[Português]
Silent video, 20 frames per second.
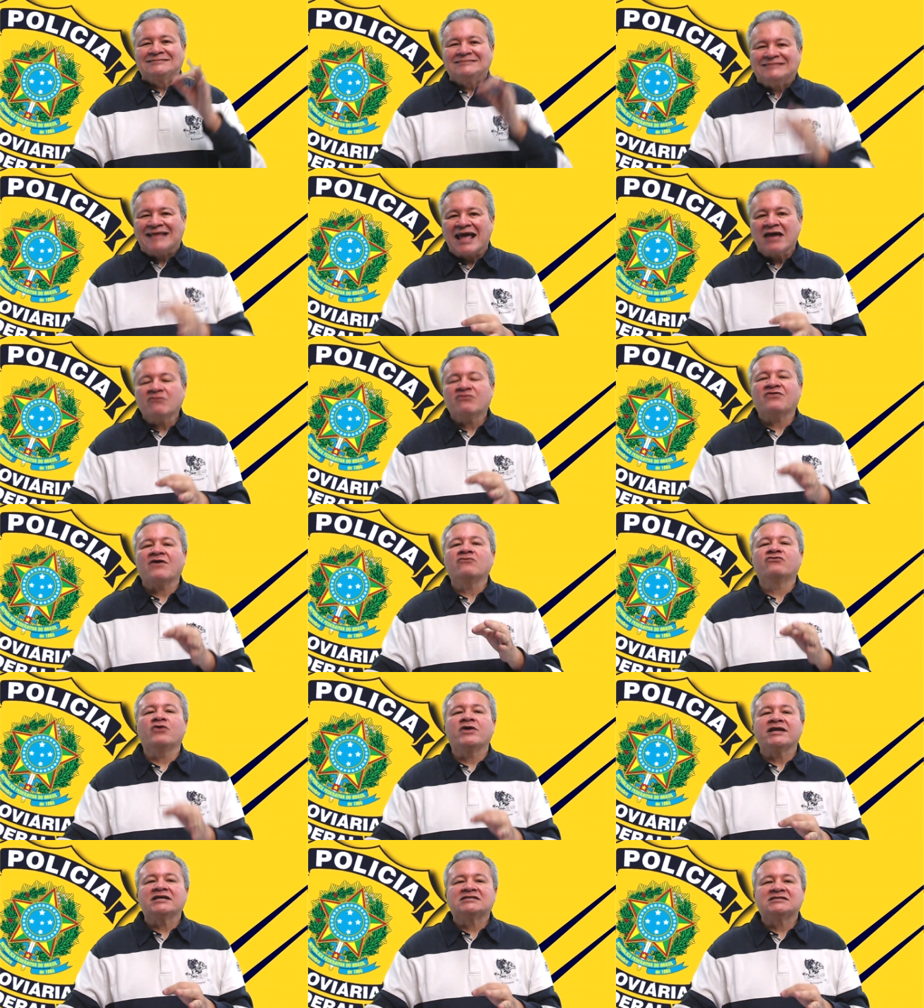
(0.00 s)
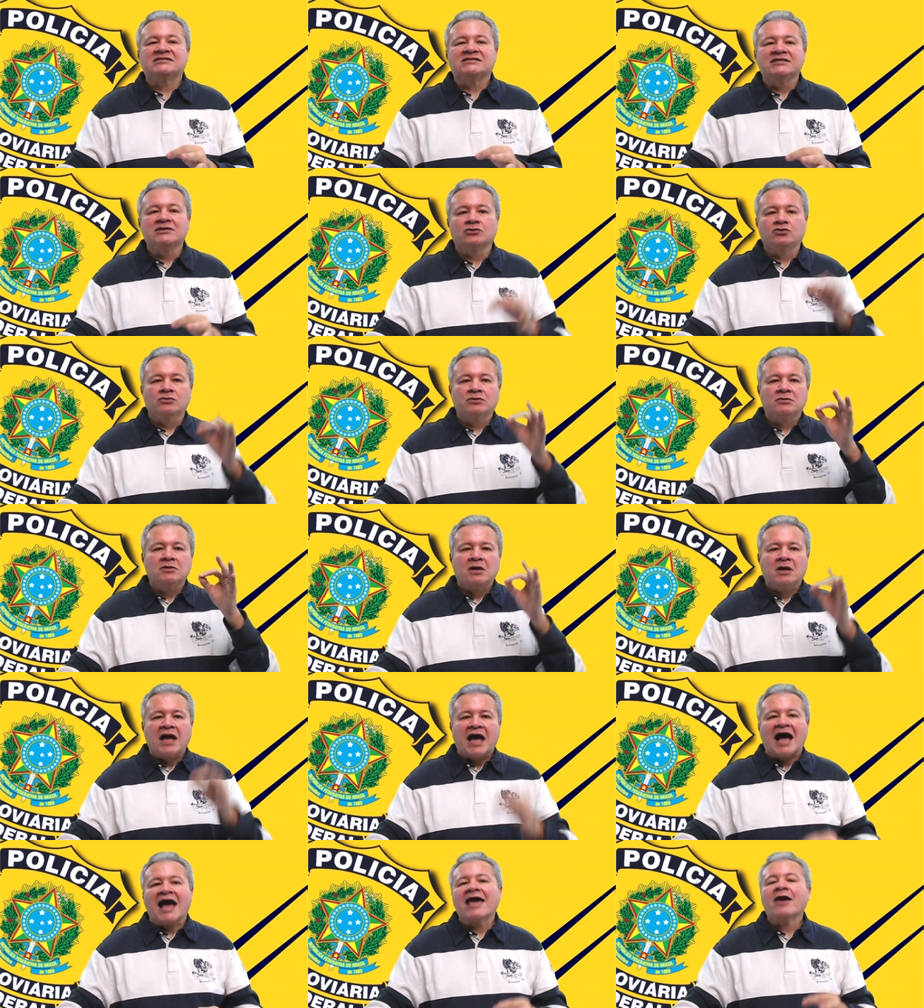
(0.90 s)
tem favorecido
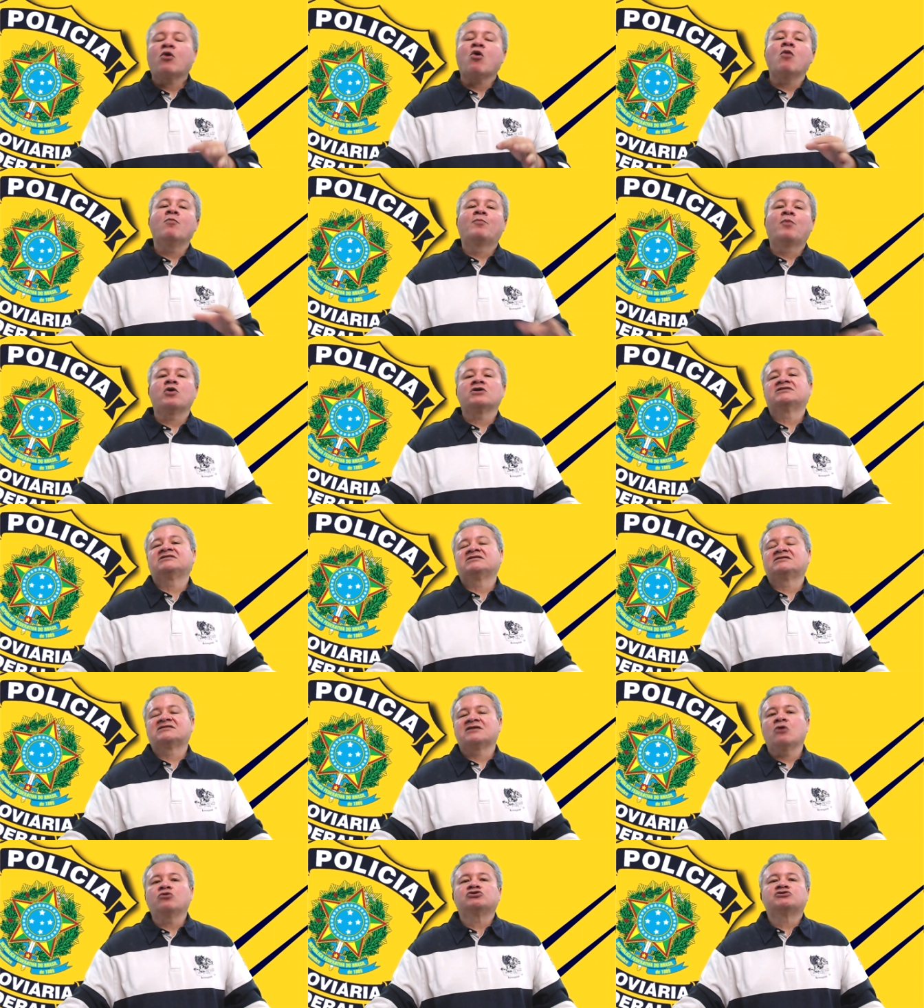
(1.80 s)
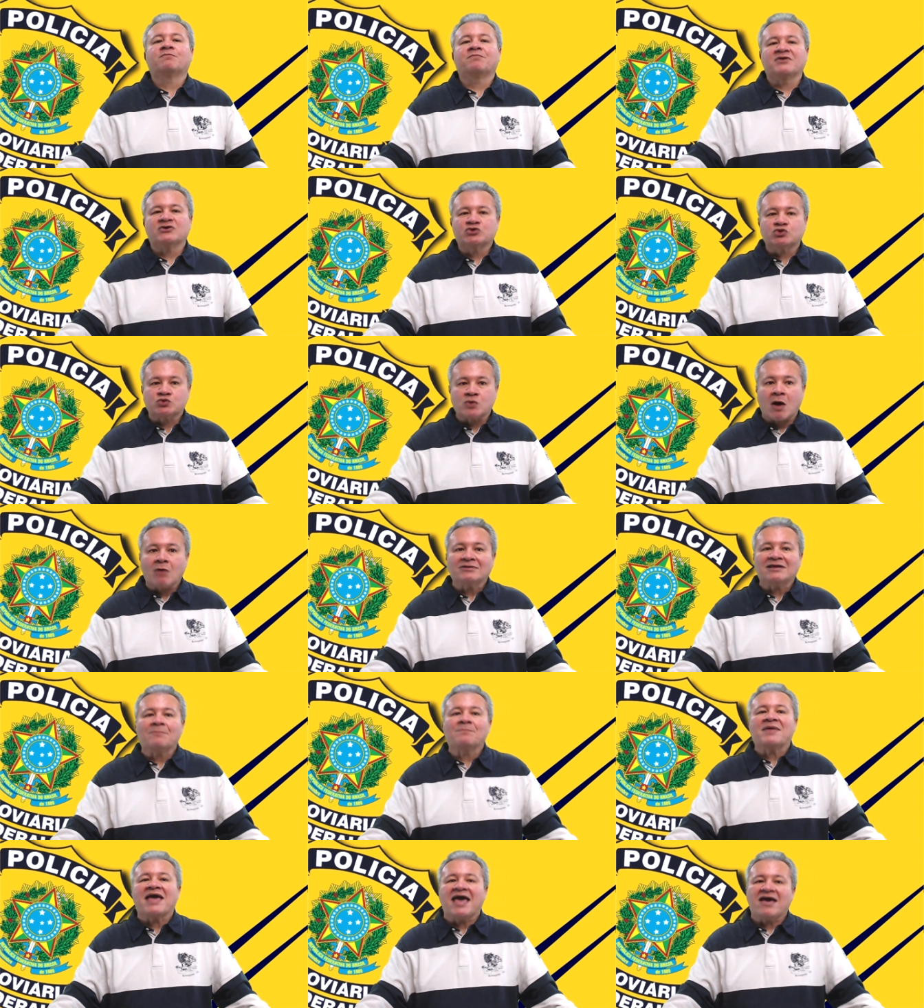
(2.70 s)
a recomposição de pessoal
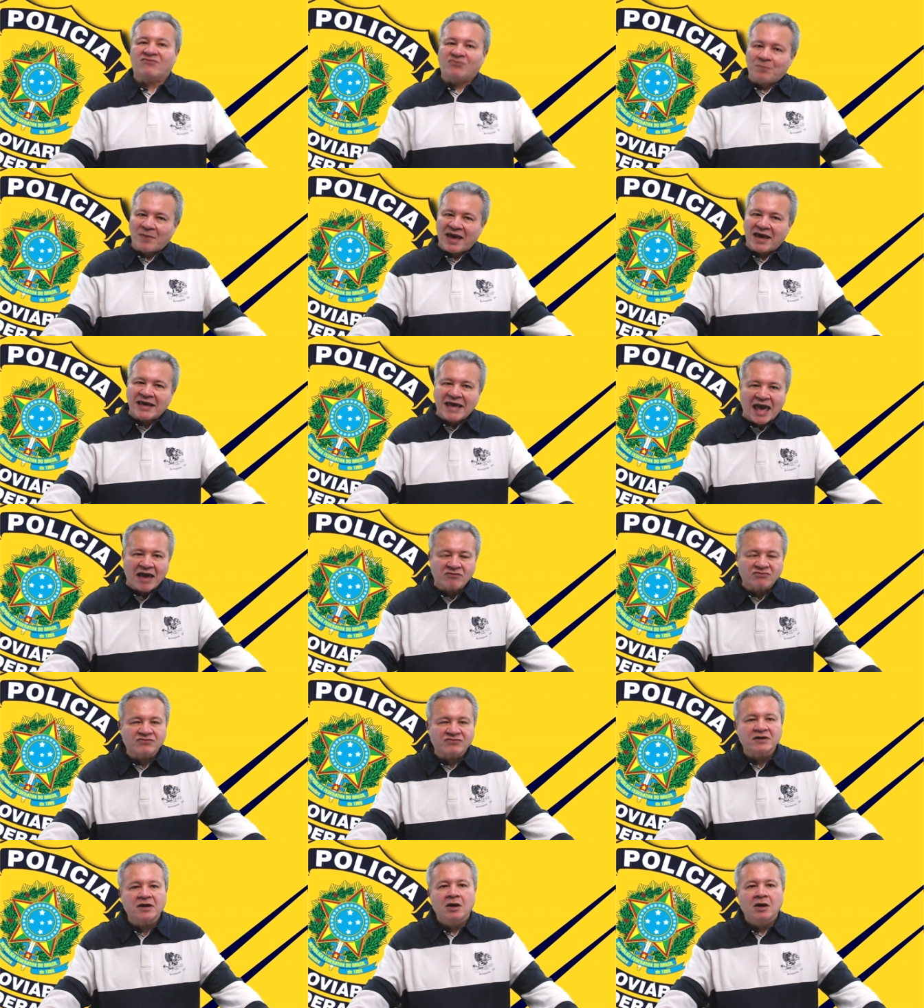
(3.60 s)
da PFPRF.